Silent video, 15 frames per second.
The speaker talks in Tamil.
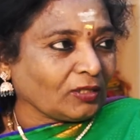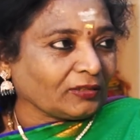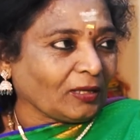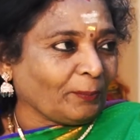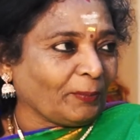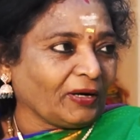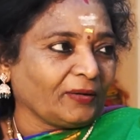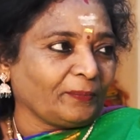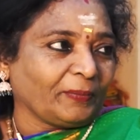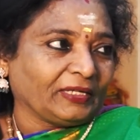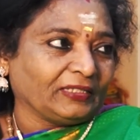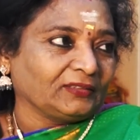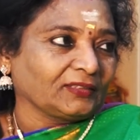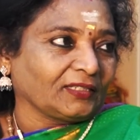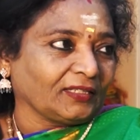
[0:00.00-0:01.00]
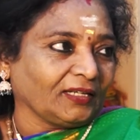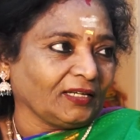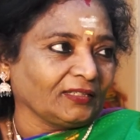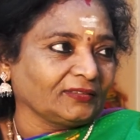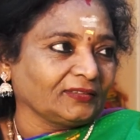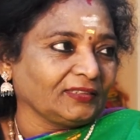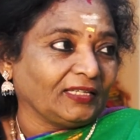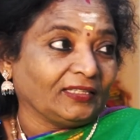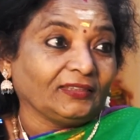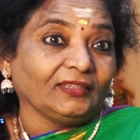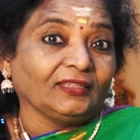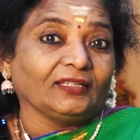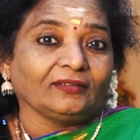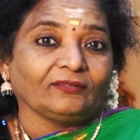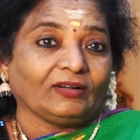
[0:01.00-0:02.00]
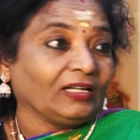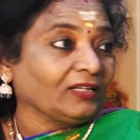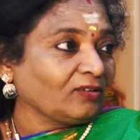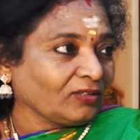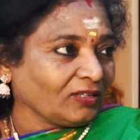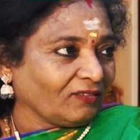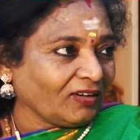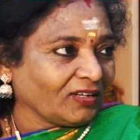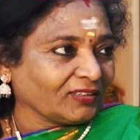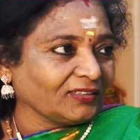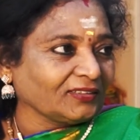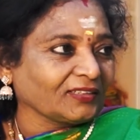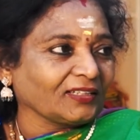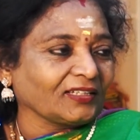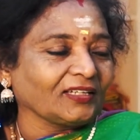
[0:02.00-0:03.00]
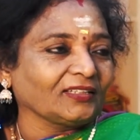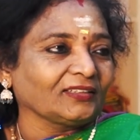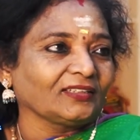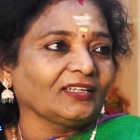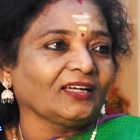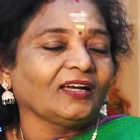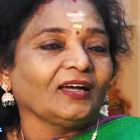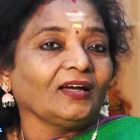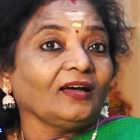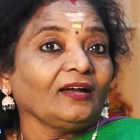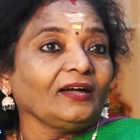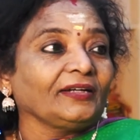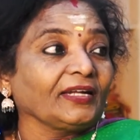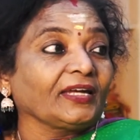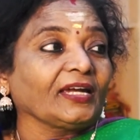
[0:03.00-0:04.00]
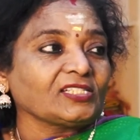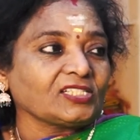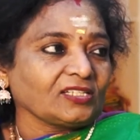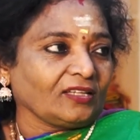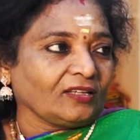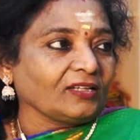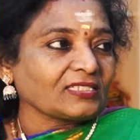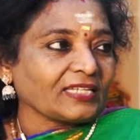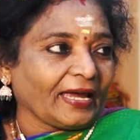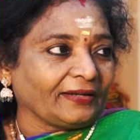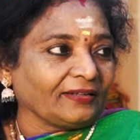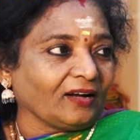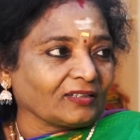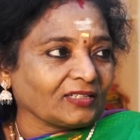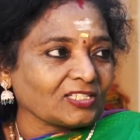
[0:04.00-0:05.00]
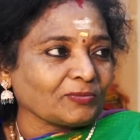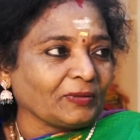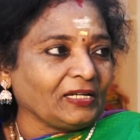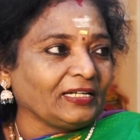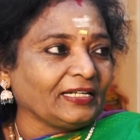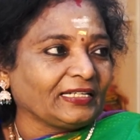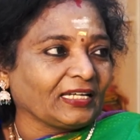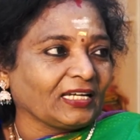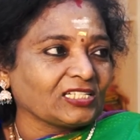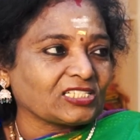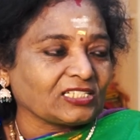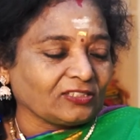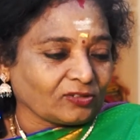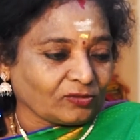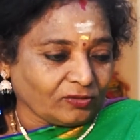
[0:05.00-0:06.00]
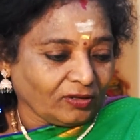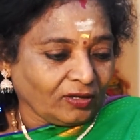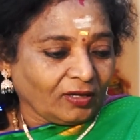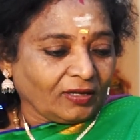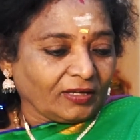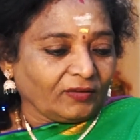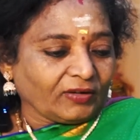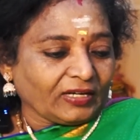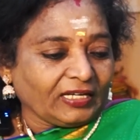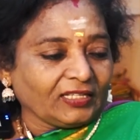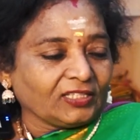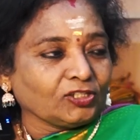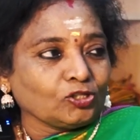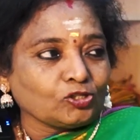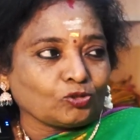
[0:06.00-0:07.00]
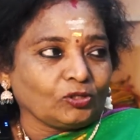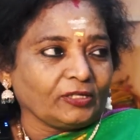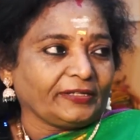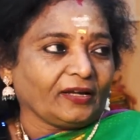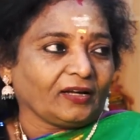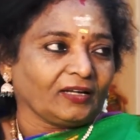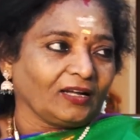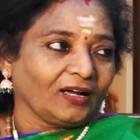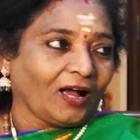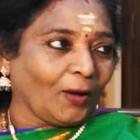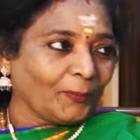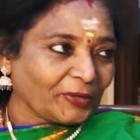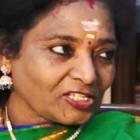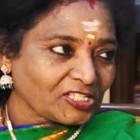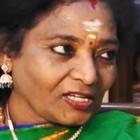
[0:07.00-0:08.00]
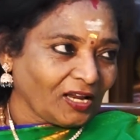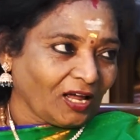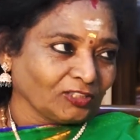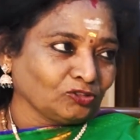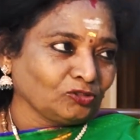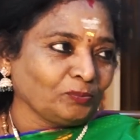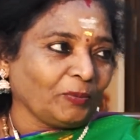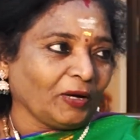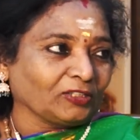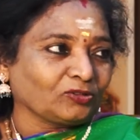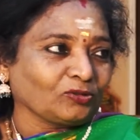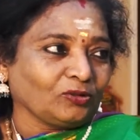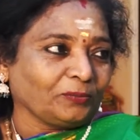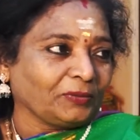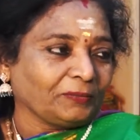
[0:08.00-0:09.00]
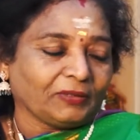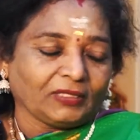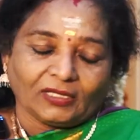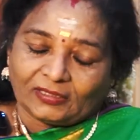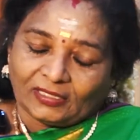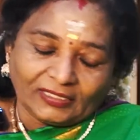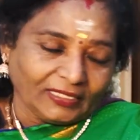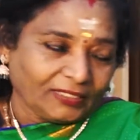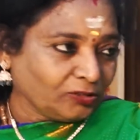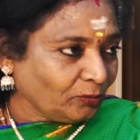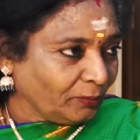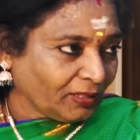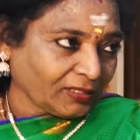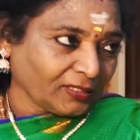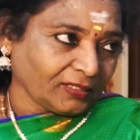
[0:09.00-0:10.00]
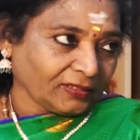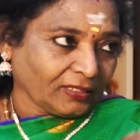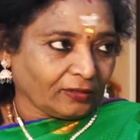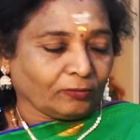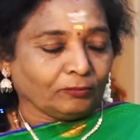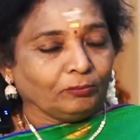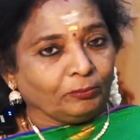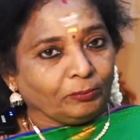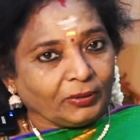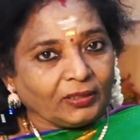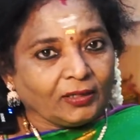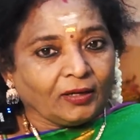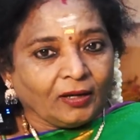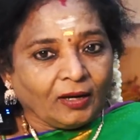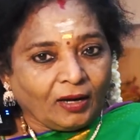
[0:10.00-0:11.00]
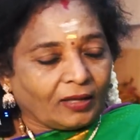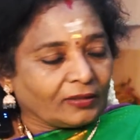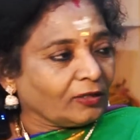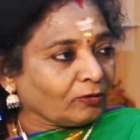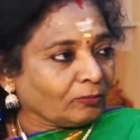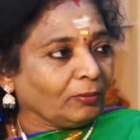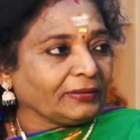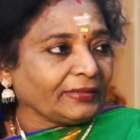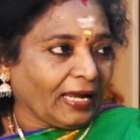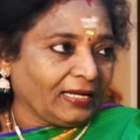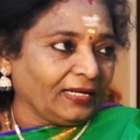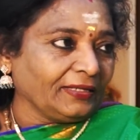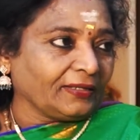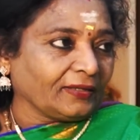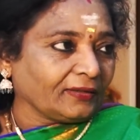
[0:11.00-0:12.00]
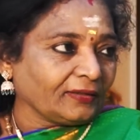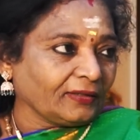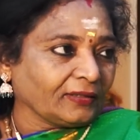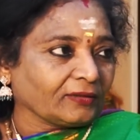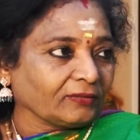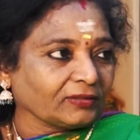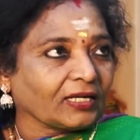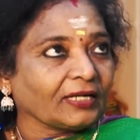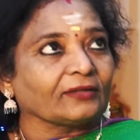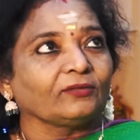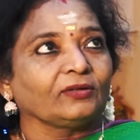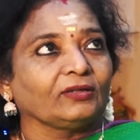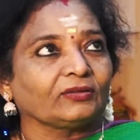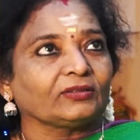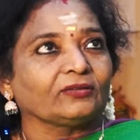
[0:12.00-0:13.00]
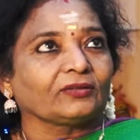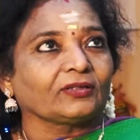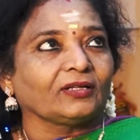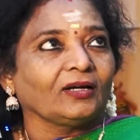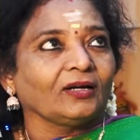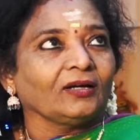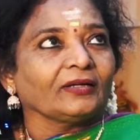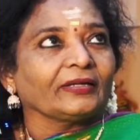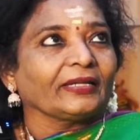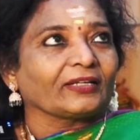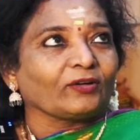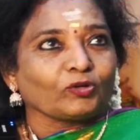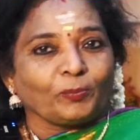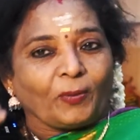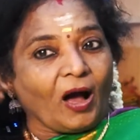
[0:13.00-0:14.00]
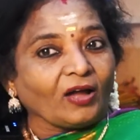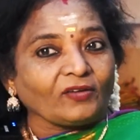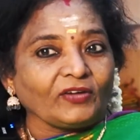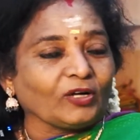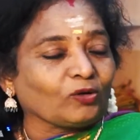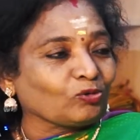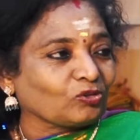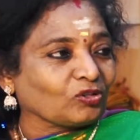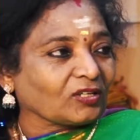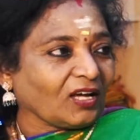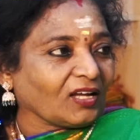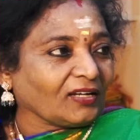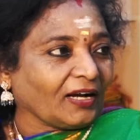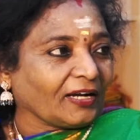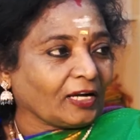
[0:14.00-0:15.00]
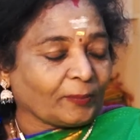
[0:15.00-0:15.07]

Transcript: நான் தப்பாக பண்ணது கிடையாது எந்த வழக்கும் நான் வாங்கினது கிடையாது லிட்டிகேஷன் அதாவது ஸ்கேன் டாக்டர்ஸ் மேலே லிட்டிகேஷன் இருக்கும் இவங்க இதுன்னு சொல்லிட்டாங்க நாங்கள் ஆப்ரேஷனில் அதுன்னு பார்த்தோம் அப்படி இப்படின்னு அதெல்லாம் எதுவுமே கிடையாது நான் ரொம்ப அதில் ரொம்ப டேலண்டட் எனக்கு வந்து கடவுள் வந்து ஒரு எனக்கு ஒரு பார்வையை கொடுத்துருக்காருன்னு நான்